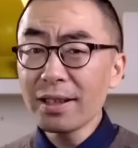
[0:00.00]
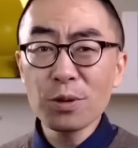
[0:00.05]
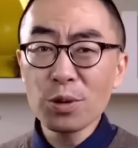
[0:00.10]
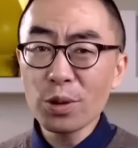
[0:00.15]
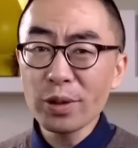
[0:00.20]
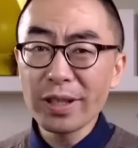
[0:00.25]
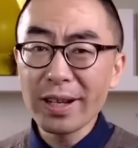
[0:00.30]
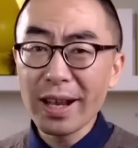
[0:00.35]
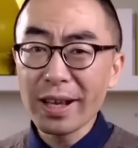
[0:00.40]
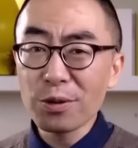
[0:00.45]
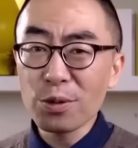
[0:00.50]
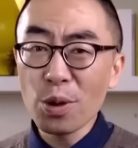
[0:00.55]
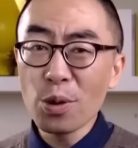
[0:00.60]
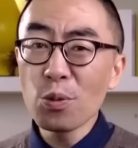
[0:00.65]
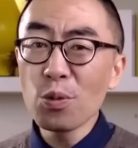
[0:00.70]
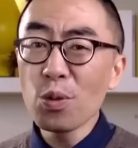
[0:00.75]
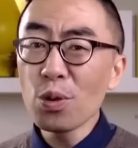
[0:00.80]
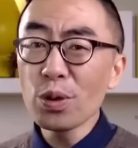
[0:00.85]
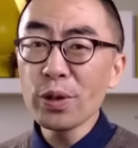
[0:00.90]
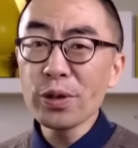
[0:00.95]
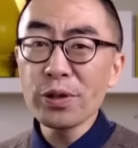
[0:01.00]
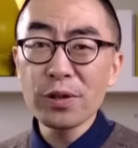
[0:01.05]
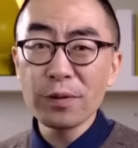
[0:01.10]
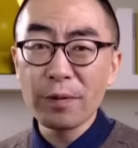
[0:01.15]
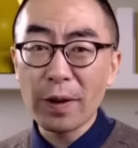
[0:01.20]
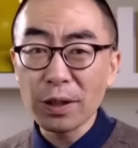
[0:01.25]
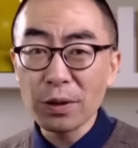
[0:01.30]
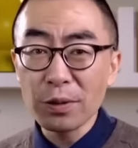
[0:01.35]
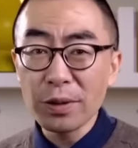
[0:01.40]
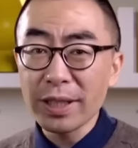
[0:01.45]
这样说起来，装涡轮式
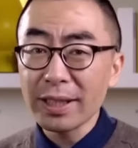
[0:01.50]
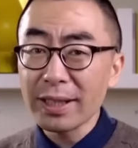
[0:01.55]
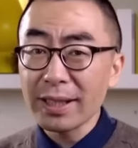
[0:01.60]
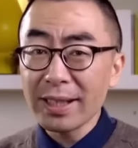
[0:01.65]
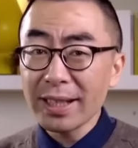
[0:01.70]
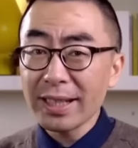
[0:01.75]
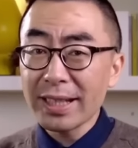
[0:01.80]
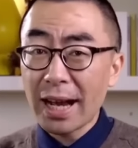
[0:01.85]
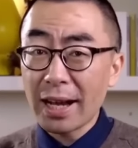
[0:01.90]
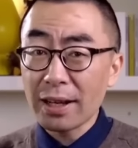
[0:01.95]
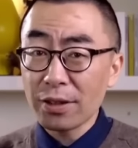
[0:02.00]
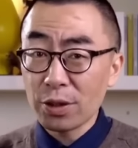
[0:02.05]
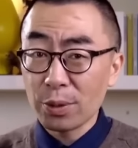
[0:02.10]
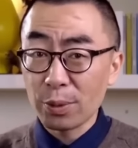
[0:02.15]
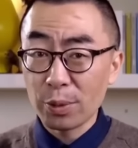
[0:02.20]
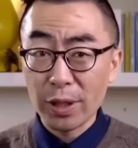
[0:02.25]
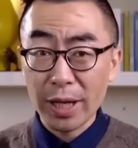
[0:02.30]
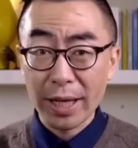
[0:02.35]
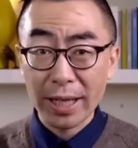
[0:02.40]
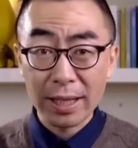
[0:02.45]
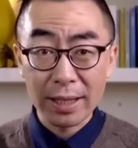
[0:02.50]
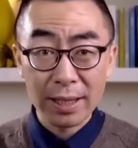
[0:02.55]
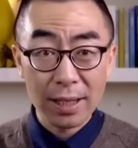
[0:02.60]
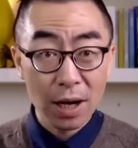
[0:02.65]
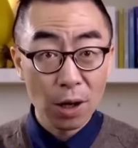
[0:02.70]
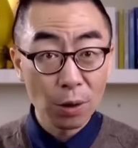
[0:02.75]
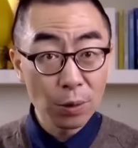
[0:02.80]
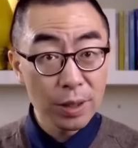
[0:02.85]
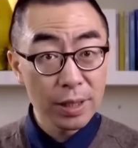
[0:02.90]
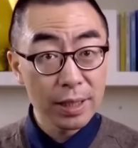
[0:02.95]
发动机的那架是不是也更
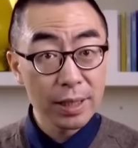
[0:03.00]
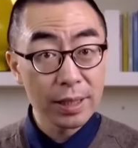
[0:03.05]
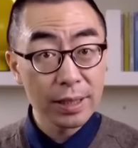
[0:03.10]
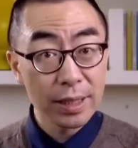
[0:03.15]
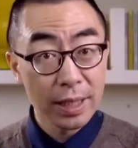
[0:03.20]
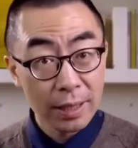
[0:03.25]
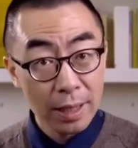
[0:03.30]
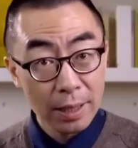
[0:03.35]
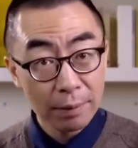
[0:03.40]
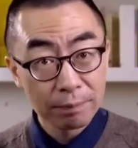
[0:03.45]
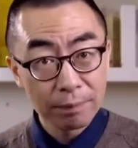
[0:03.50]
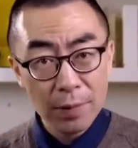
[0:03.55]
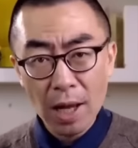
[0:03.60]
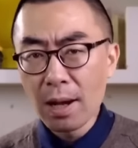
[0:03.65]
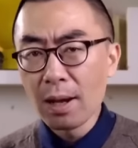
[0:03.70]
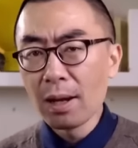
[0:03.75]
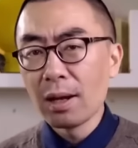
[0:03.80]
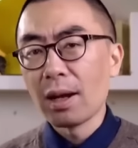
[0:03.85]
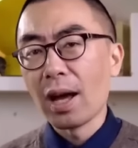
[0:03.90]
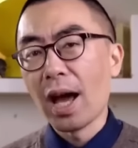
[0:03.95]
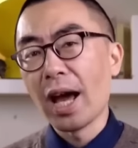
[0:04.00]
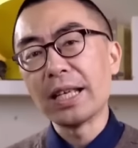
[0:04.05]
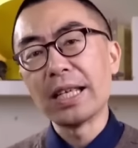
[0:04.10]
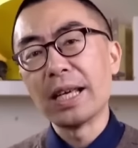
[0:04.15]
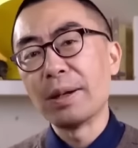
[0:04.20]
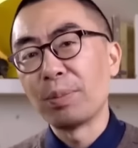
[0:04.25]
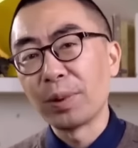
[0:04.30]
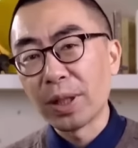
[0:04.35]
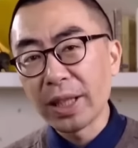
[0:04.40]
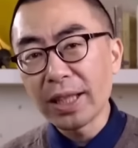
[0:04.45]
高级一些呢？哎，
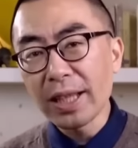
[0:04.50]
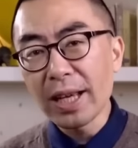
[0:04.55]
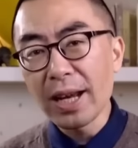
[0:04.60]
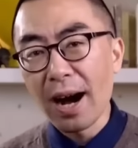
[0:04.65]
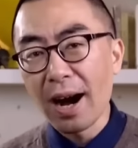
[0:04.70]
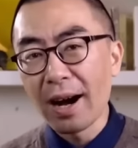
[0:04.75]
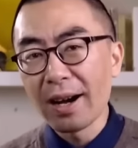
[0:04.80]
也不一定